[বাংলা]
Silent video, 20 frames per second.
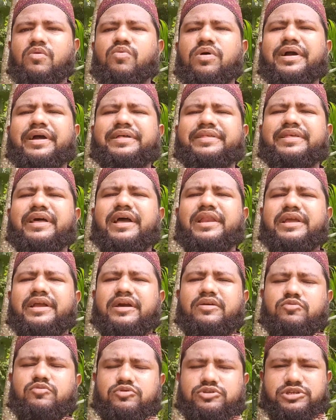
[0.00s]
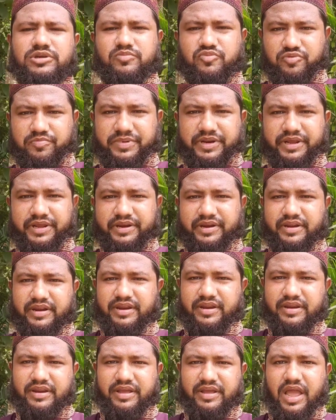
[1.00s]
ওয়াকাযালিকা নুনজিল মুমিনিন
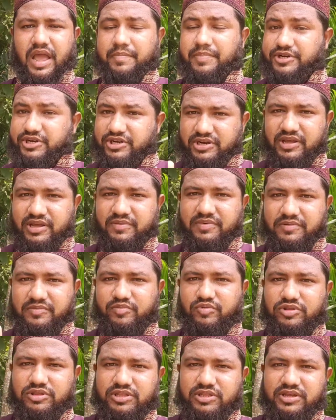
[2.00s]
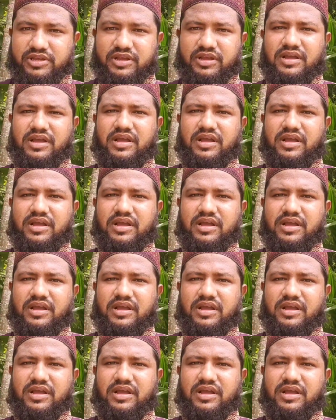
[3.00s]
আমি সেটাই ভাবে বলতে